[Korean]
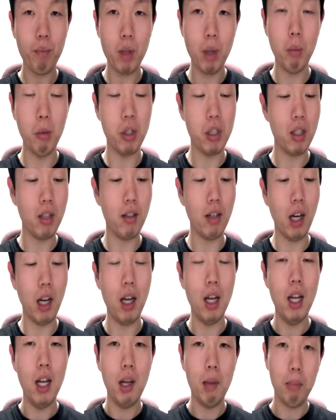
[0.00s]
뭐 어쨌거나
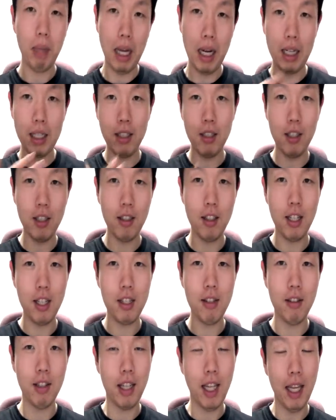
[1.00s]
다양한 의견들이
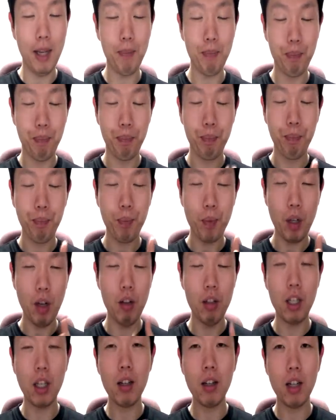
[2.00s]
있었는데
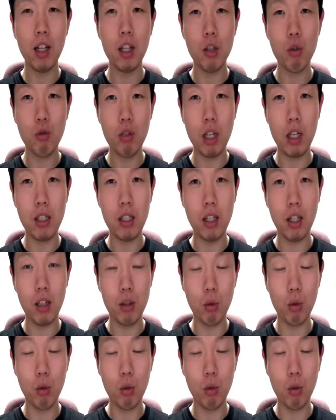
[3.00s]
뭐 어쨌든 간에 숙제하시느라